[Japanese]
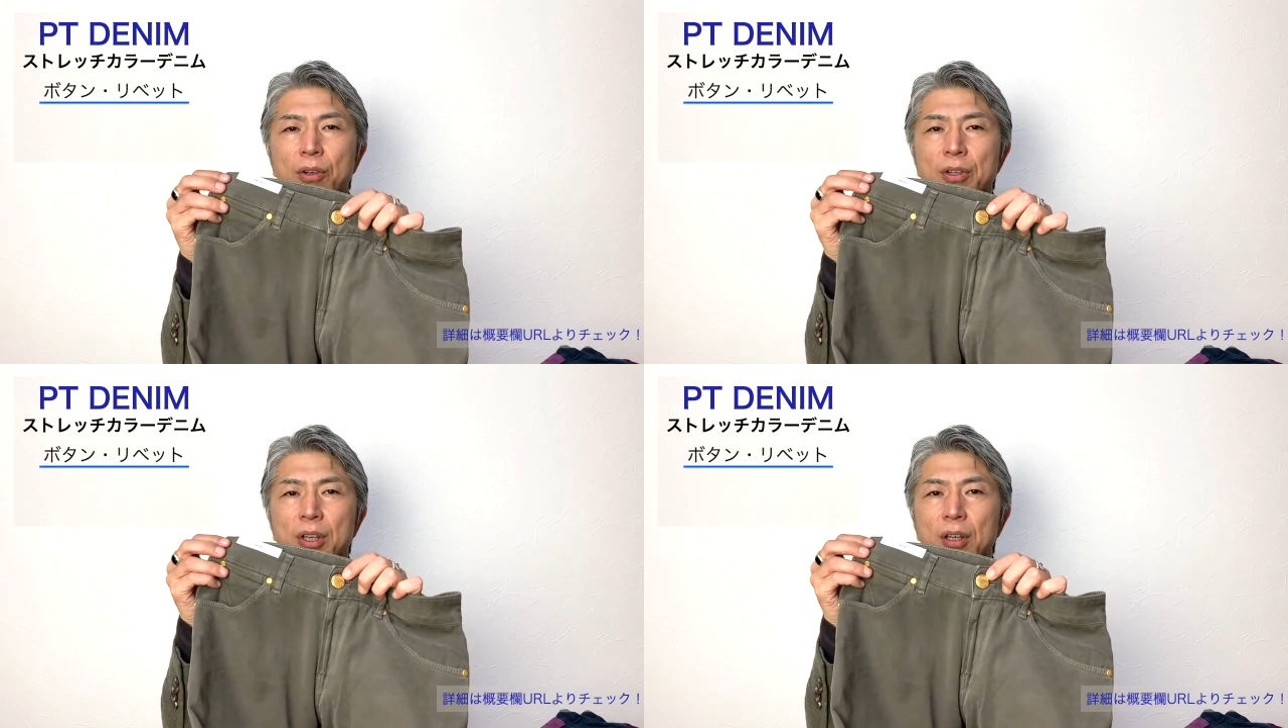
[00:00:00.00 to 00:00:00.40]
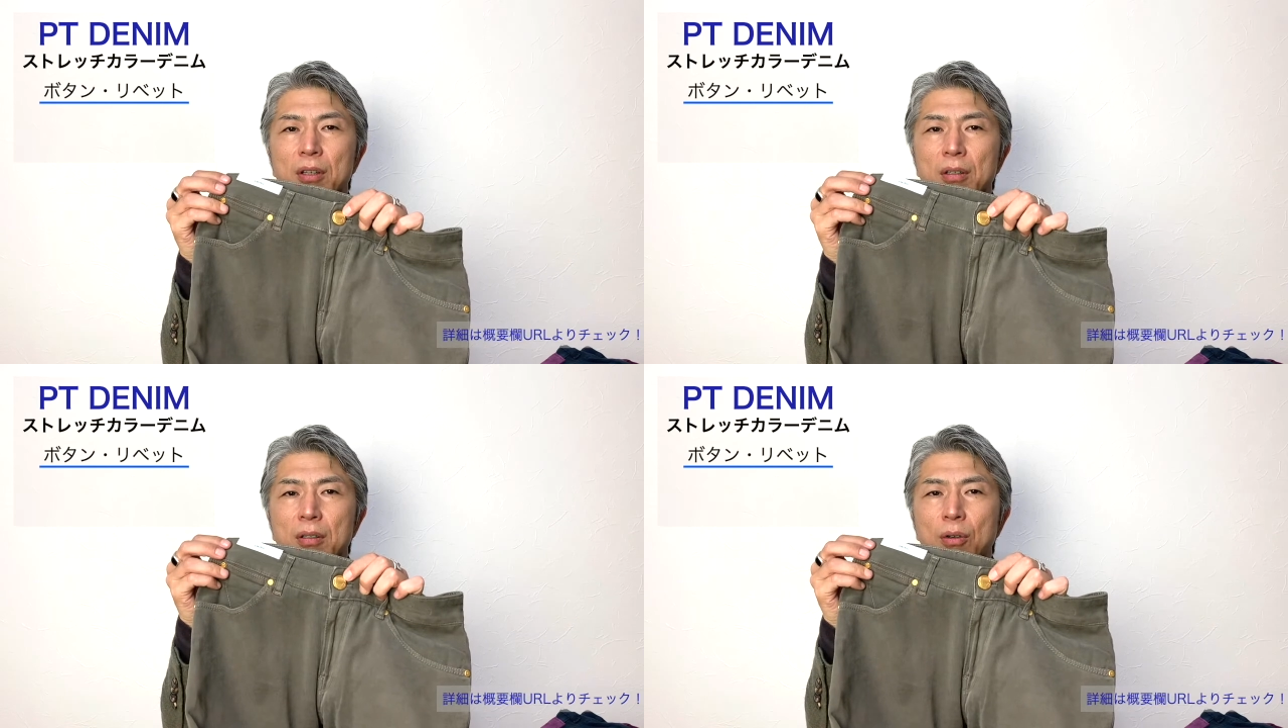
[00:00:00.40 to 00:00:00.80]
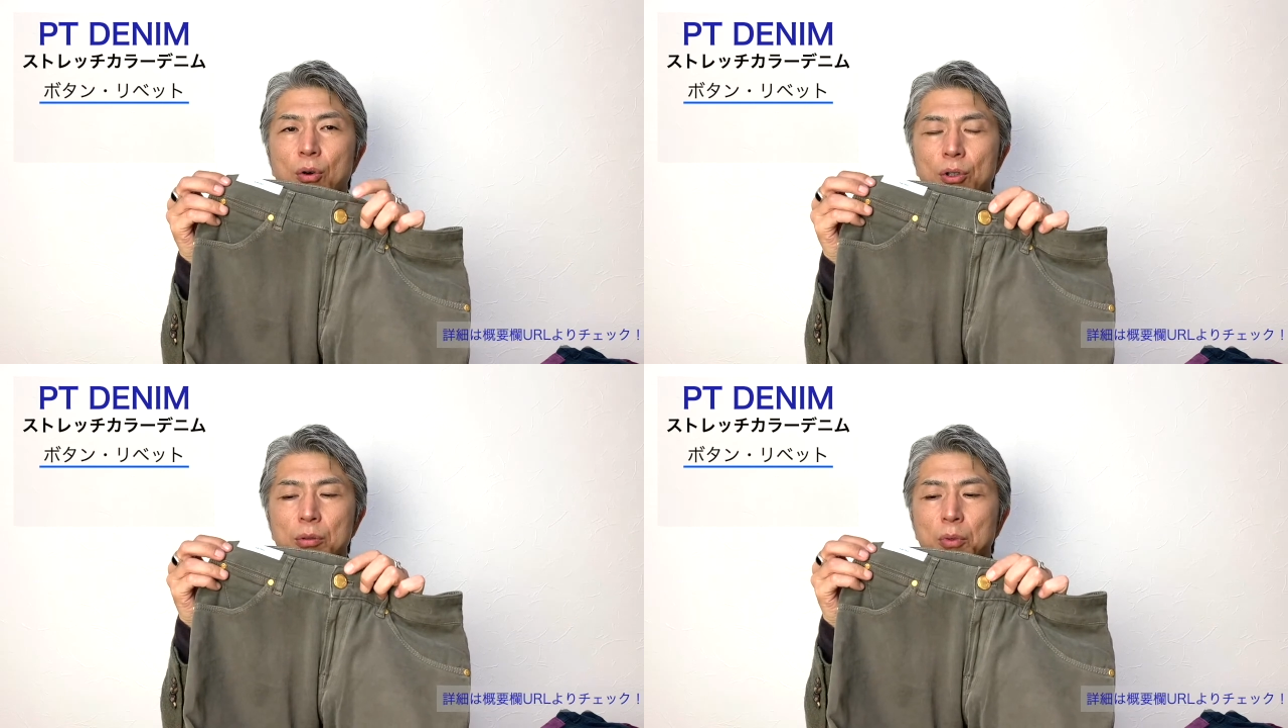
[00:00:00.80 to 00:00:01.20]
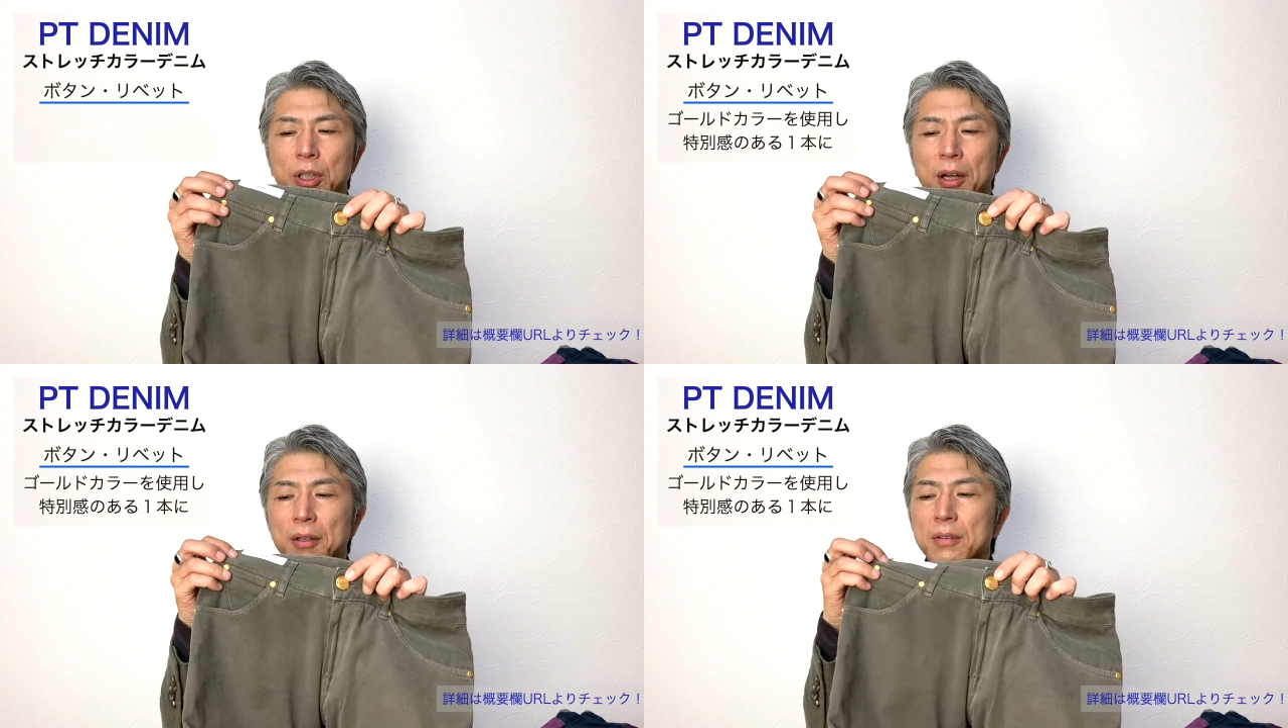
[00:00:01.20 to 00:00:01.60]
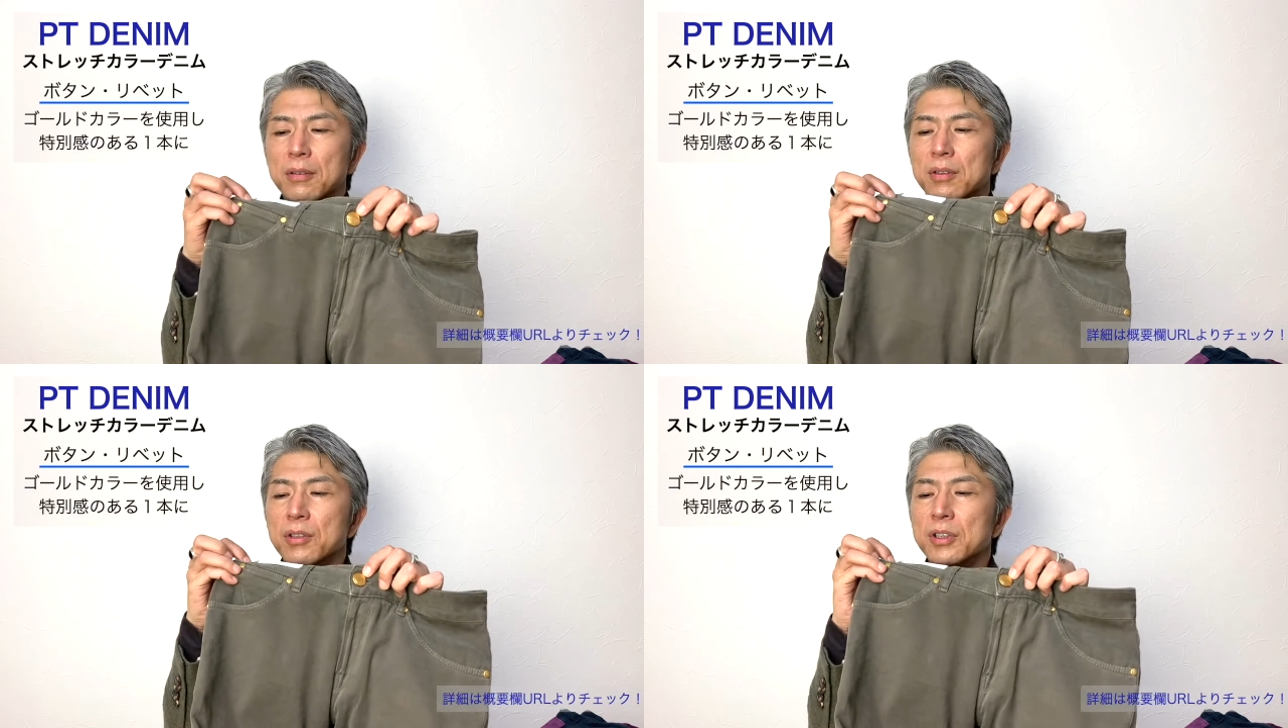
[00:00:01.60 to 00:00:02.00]
ようにゴールドボタン、
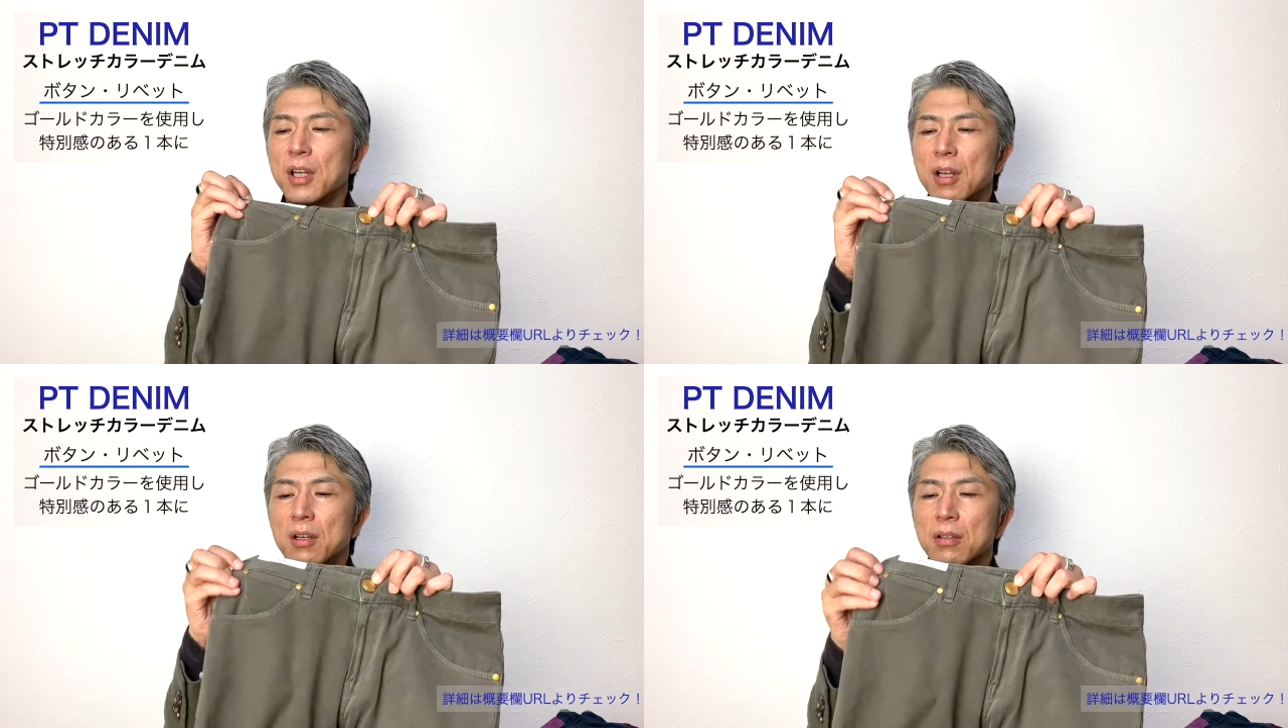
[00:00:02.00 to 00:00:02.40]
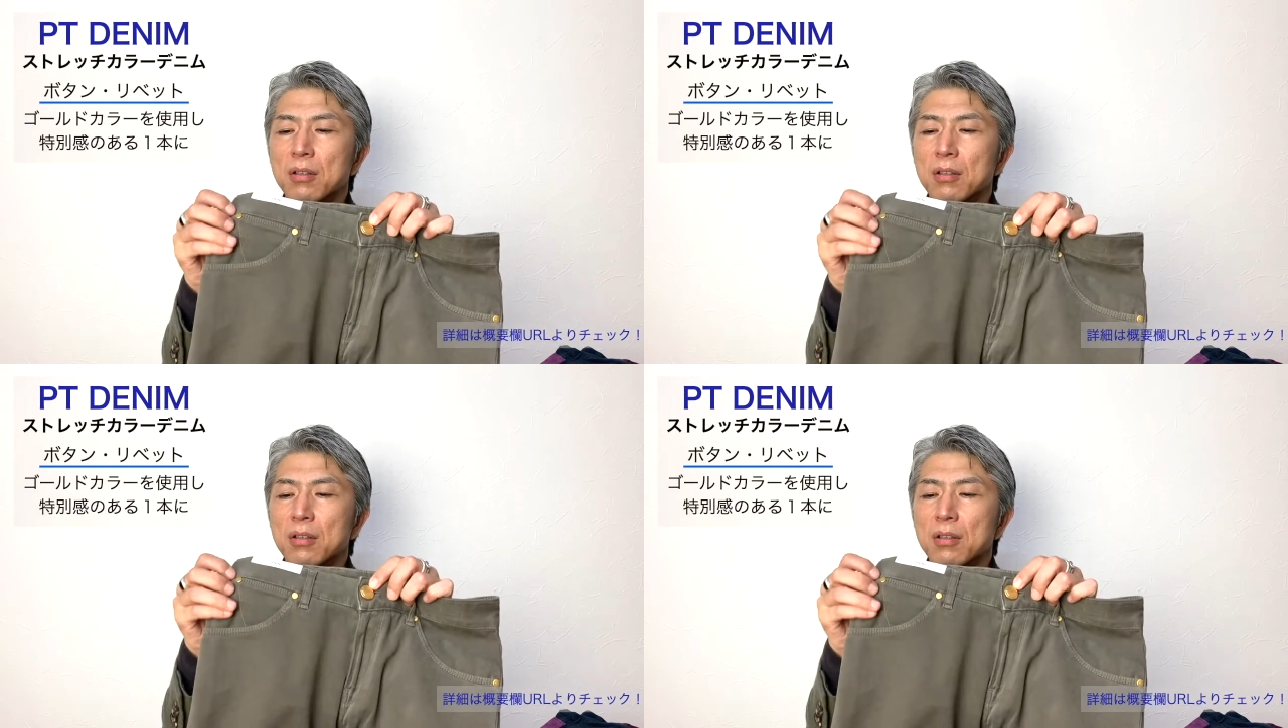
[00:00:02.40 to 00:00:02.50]
そして